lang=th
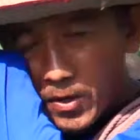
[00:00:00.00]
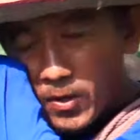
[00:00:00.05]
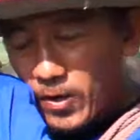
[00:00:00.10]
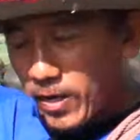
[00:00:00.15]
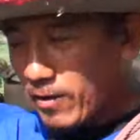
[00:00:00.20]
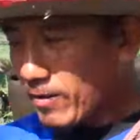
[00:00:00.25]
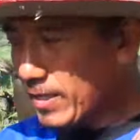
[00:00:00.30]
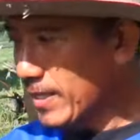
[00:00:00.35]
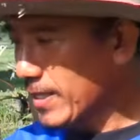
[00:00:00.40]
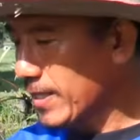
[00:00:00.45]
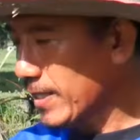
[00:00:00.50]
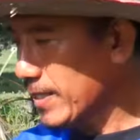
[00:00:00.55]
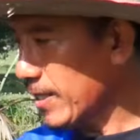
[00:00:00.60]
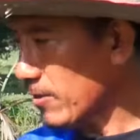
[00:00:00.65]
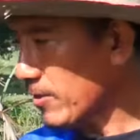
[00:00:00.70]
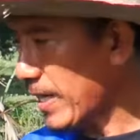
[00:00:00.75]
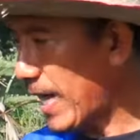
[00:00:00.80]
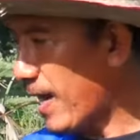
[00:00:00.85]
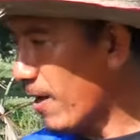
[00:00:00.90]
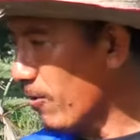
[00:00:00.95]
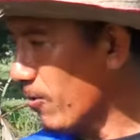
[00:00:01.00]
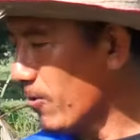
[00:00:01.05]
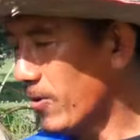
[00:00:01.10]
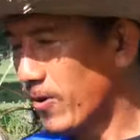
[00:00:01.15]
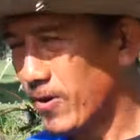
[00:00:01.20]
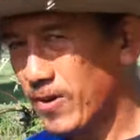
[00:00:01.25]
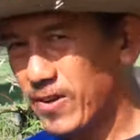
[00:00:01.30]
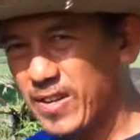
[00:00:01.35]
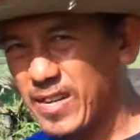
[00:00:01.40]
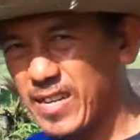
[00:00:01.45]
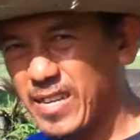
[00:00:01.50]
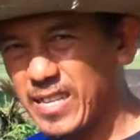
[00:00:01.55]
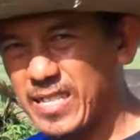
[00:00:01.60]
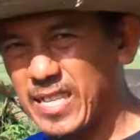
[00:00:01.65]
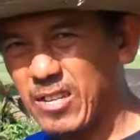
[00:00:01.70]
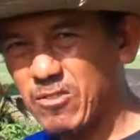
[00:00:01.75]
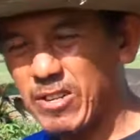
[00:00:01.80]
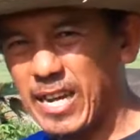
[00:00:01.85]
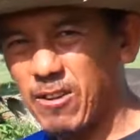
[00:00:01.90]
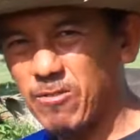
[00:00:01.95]
พ่อเขาคือเจ้าดาว
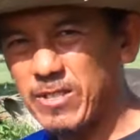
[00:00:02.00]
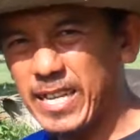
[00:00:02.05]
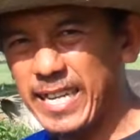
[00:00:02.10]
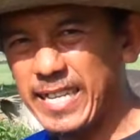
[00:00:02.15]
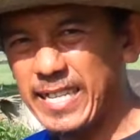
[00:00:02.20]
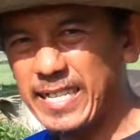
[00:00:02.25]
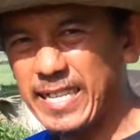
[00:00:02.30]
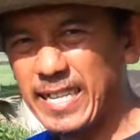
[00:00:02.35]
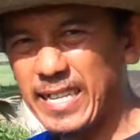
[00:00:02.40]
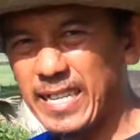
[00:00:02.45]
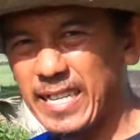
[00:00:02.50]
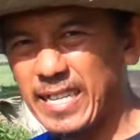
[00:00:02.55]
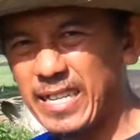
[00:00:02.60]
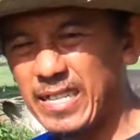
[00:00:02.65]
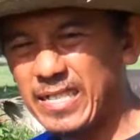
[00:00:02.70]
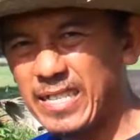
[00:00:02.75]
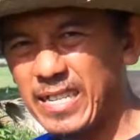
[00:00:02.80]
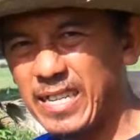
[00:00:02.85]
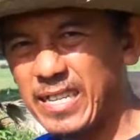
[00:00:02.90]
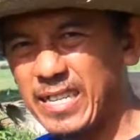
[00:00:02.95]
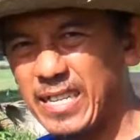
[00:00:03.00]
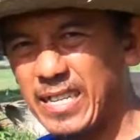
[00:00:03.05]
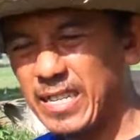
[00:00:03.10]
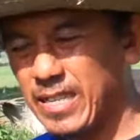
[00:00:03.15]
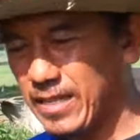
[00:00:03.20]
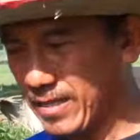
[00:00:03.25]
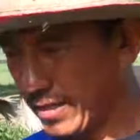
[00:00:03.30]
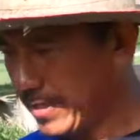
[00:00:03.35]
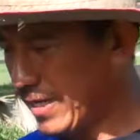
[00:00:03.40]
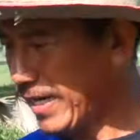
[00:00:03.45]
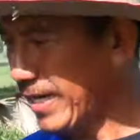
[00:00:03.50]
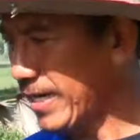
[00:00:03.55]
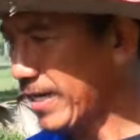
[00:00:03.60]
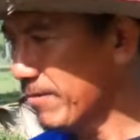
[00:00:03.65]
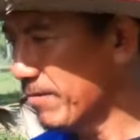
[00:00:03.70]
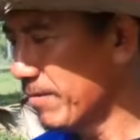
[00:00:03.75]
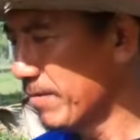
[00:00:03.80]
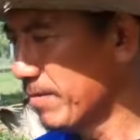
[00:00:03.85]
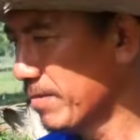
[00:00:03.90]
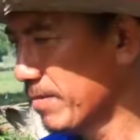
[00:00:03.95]
จ้าดาวใหญ่ดาวใหญ่ใช่ไหมฮะใช่ค
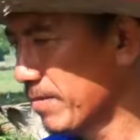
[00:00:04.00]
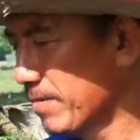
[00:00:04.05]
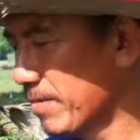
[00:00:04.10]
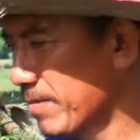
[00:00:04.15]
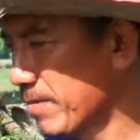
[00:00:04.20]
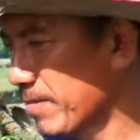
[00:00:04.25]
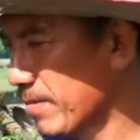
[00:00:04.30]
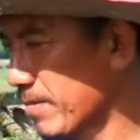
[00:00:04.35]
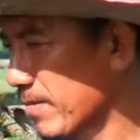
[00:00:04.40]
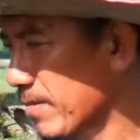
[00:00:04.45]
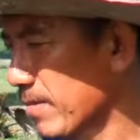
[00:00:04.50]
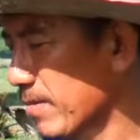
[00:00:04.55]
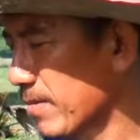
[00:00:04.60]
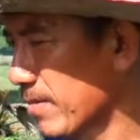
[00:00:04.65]
รับครับ